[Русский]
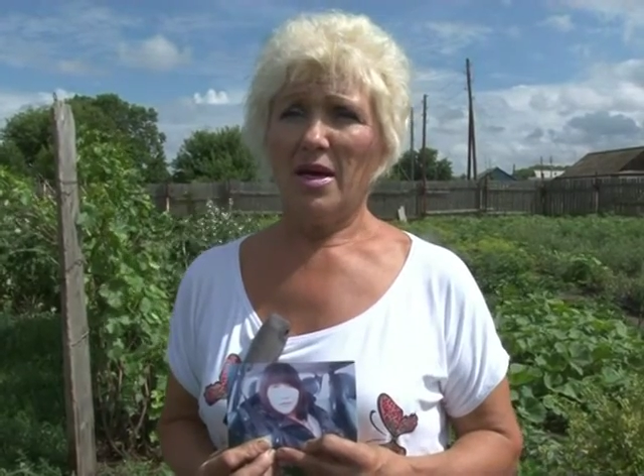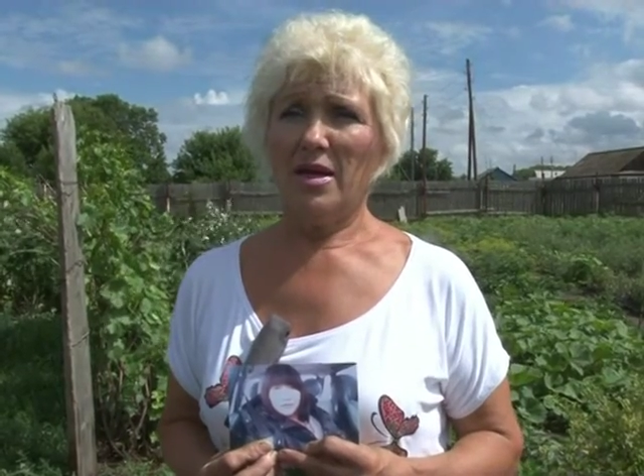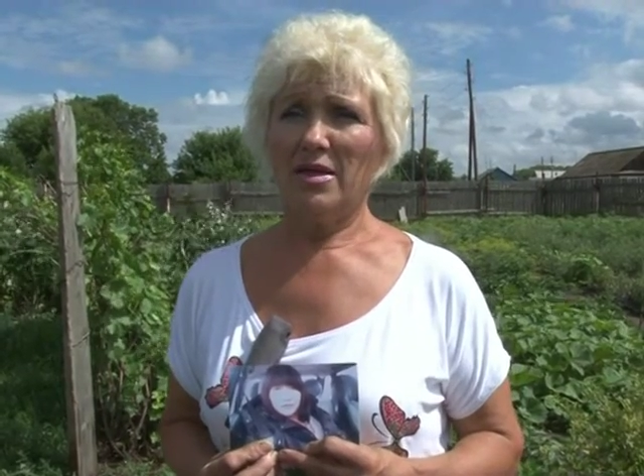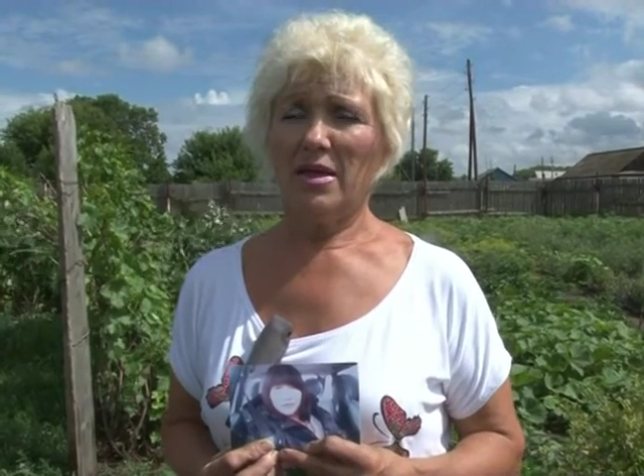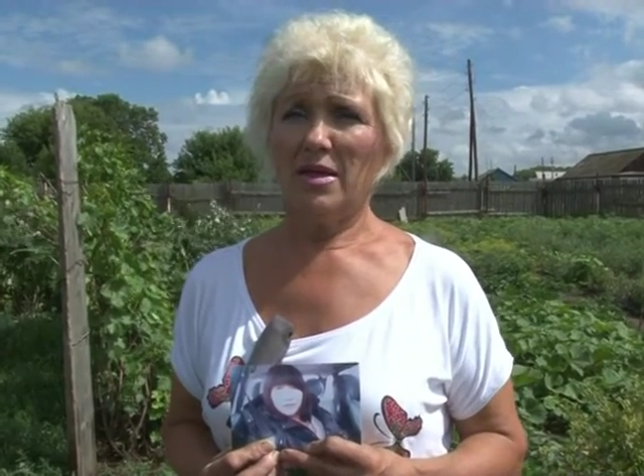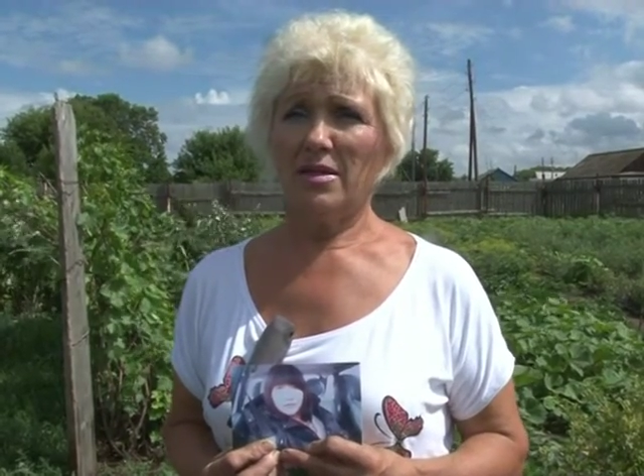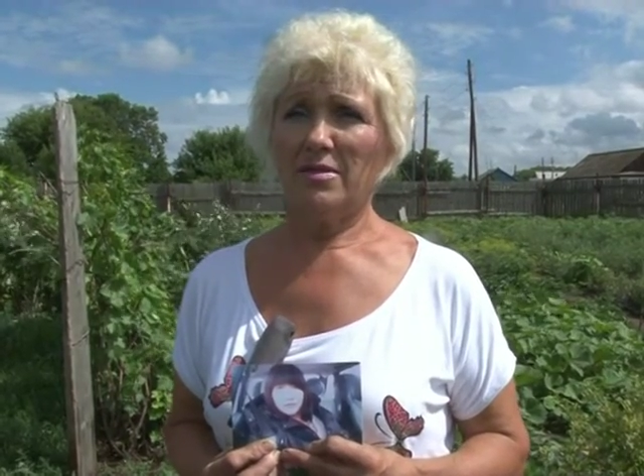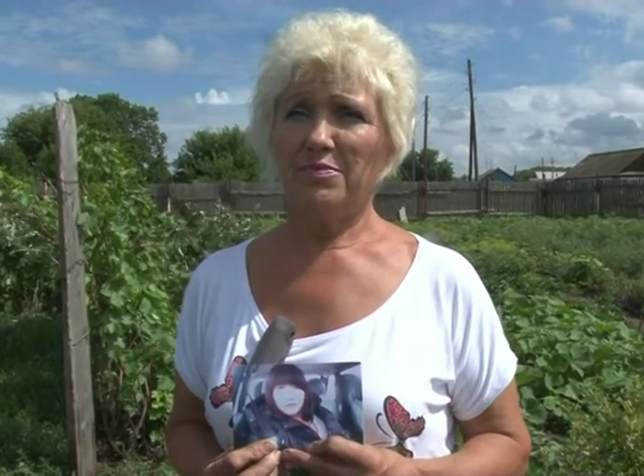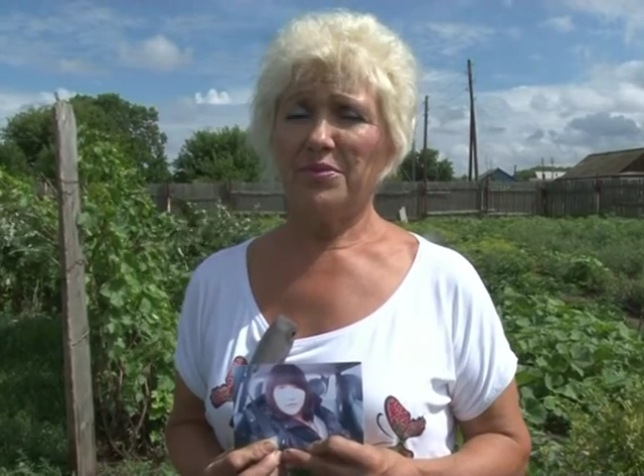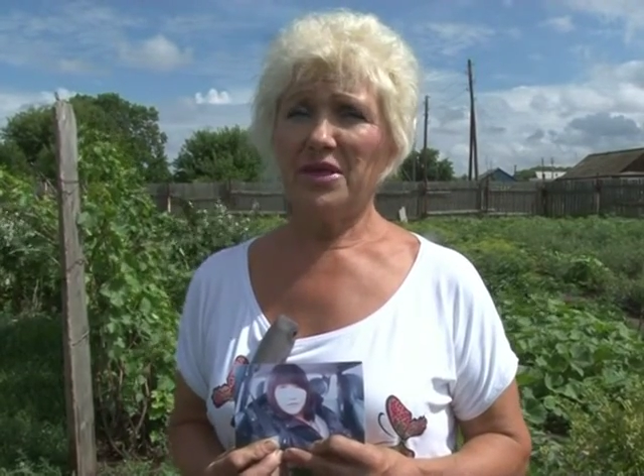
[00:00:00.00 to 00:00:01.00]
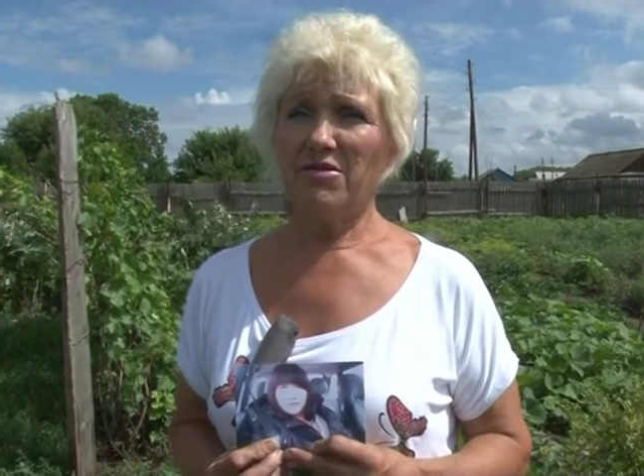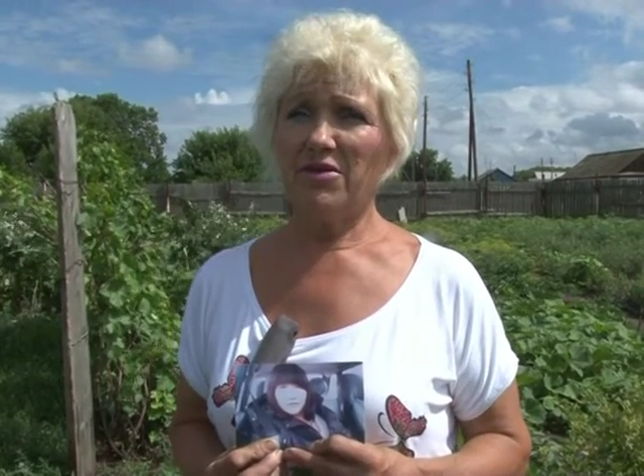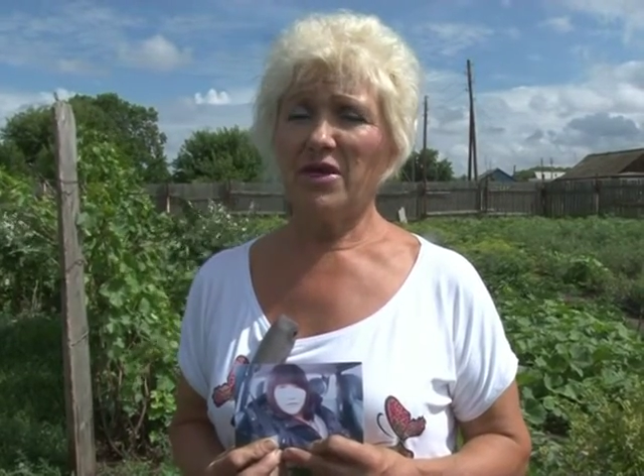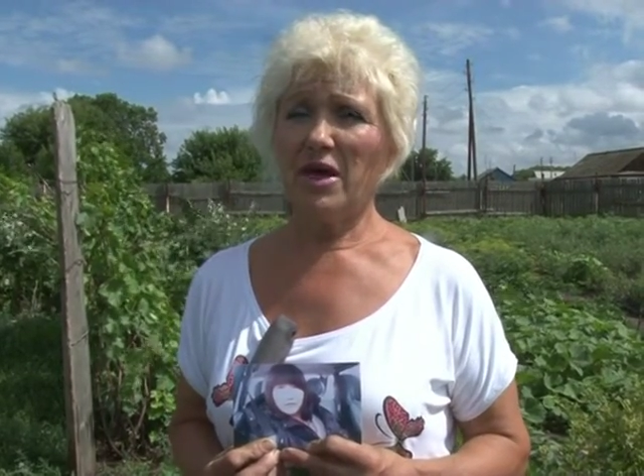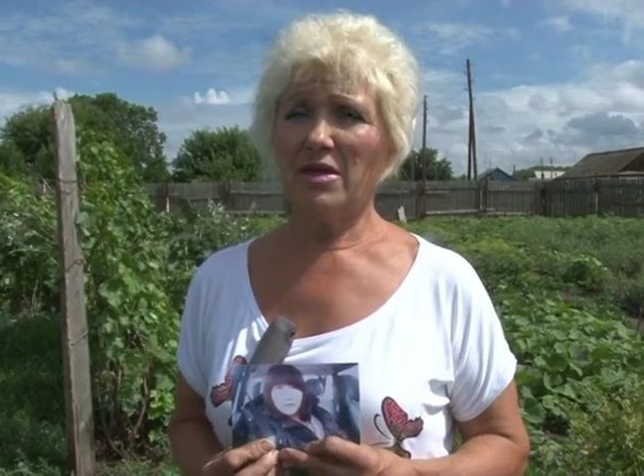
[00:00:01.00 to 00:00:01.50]
Она
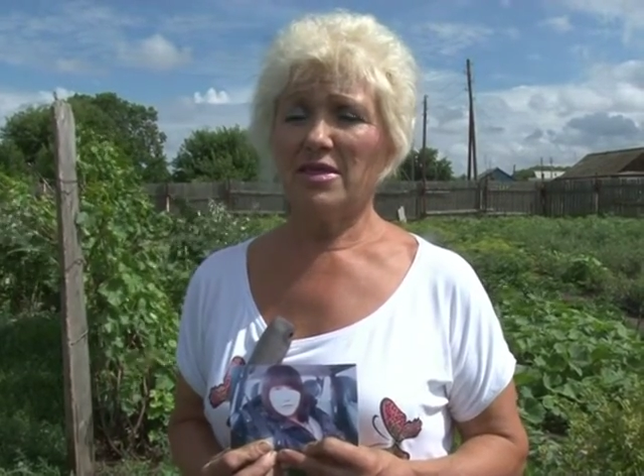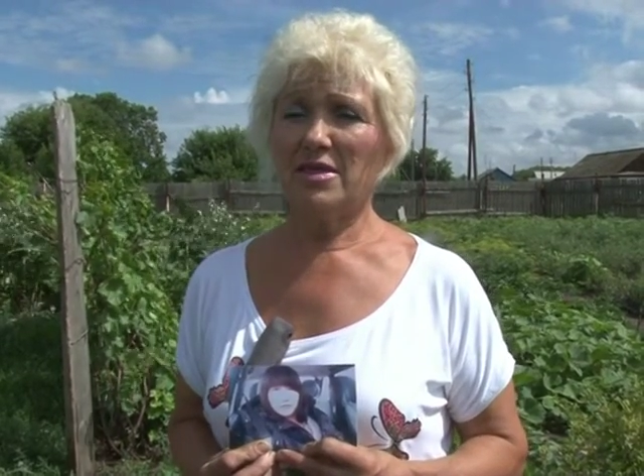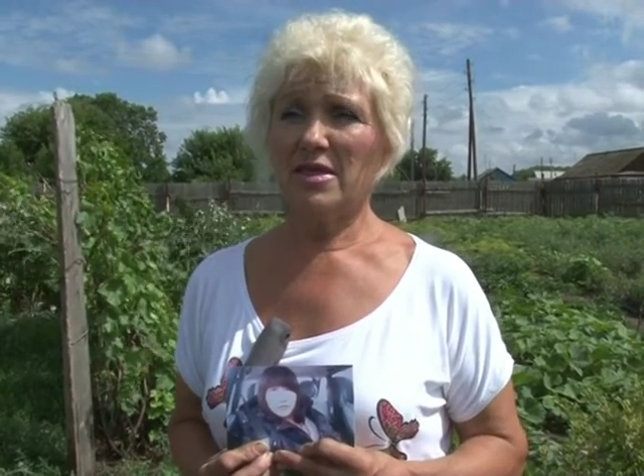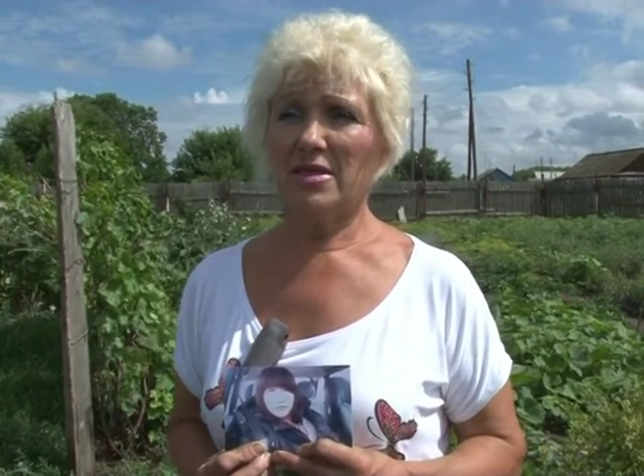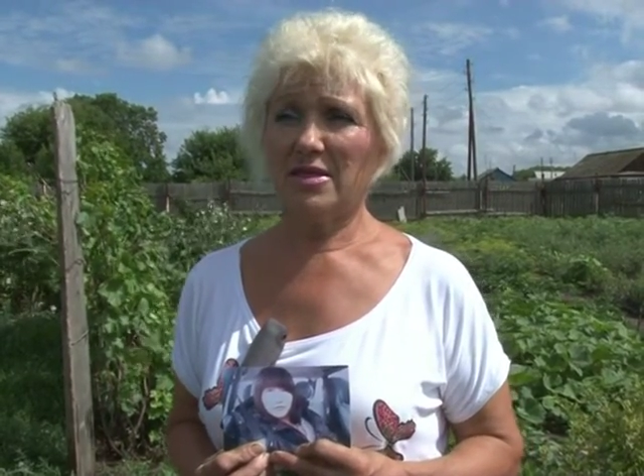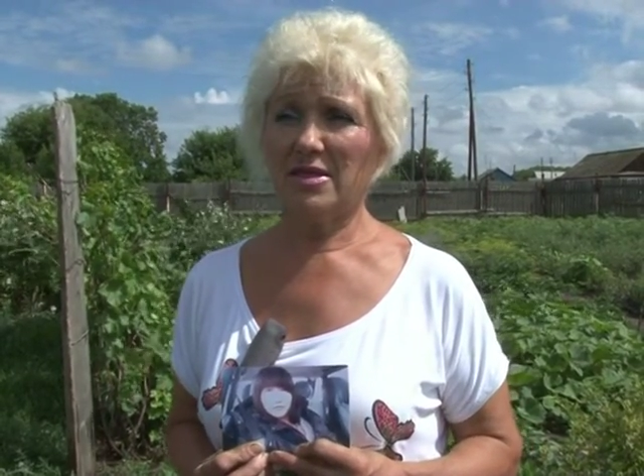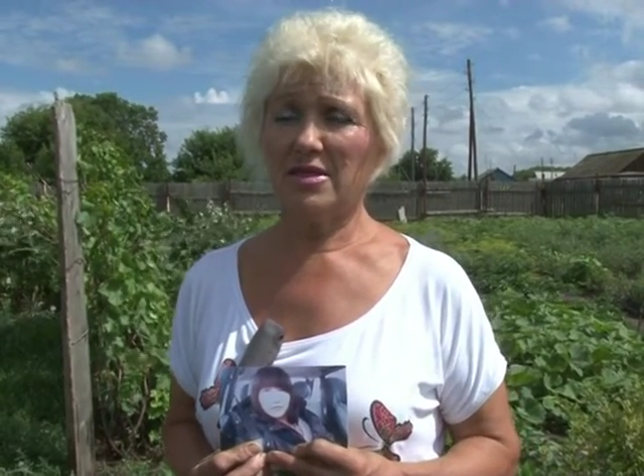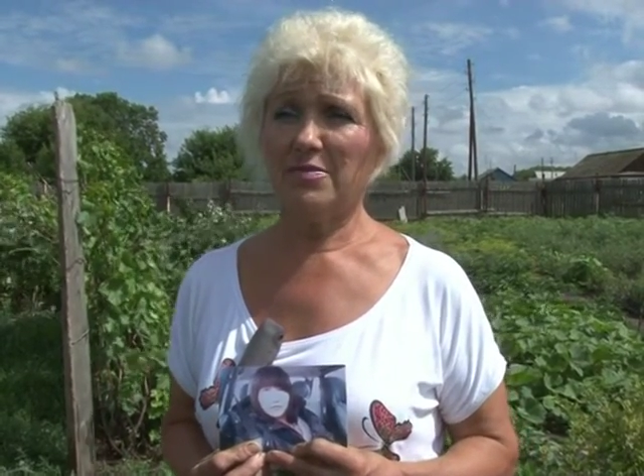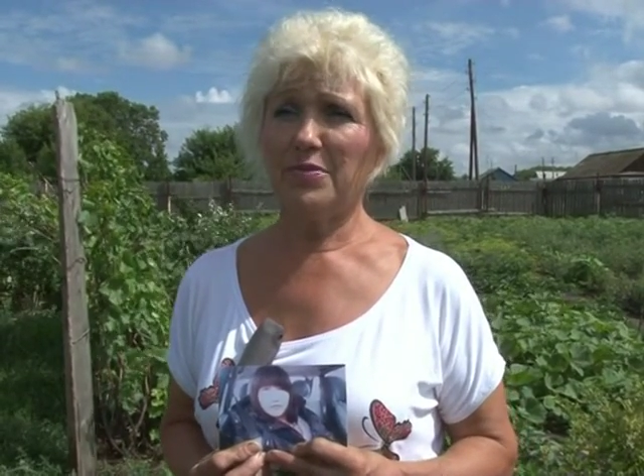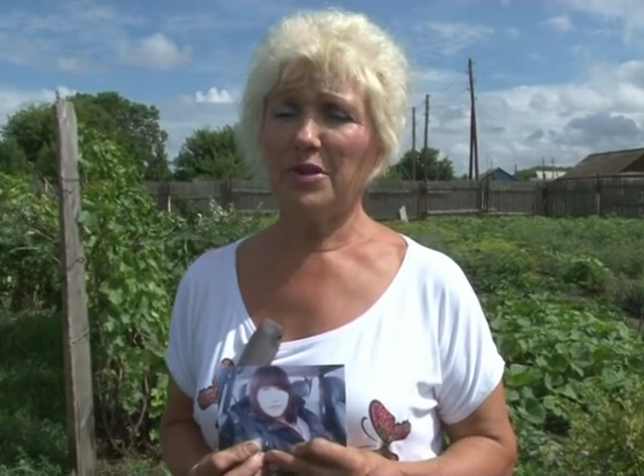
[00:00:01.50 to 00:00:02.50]
передвигалась